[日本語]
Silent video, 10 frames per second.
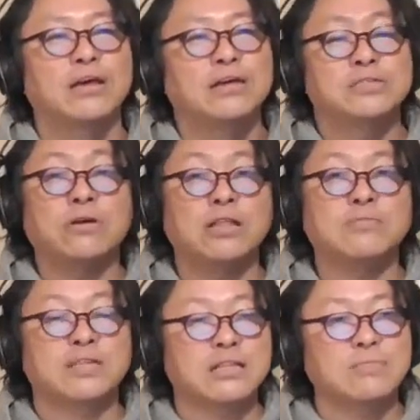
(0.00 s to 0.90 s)
それで
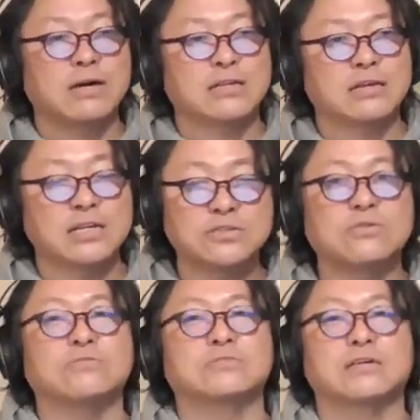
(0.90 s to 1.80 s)
も例えば歌唱
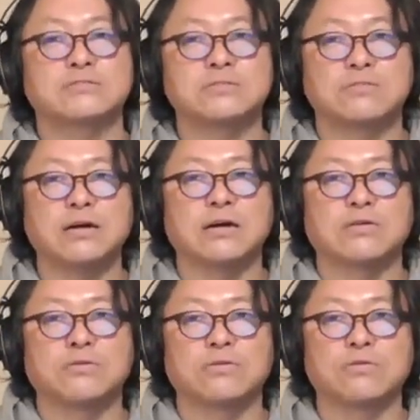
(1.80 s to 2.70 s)
力のある人が
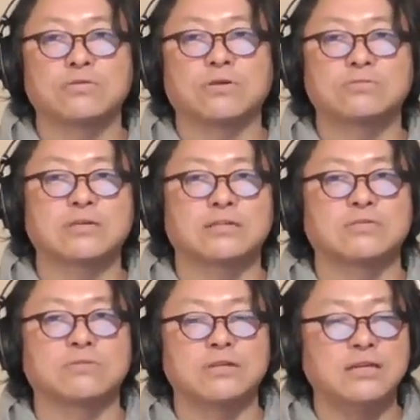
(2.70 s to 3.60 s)
こうこういう曲歌った
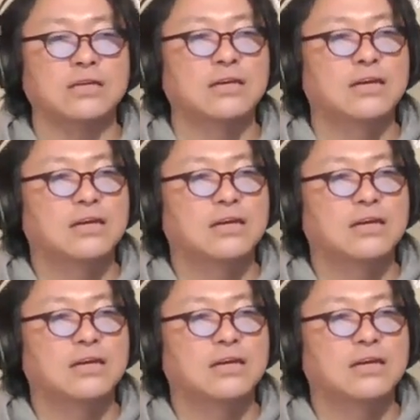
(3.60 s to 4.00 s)
時に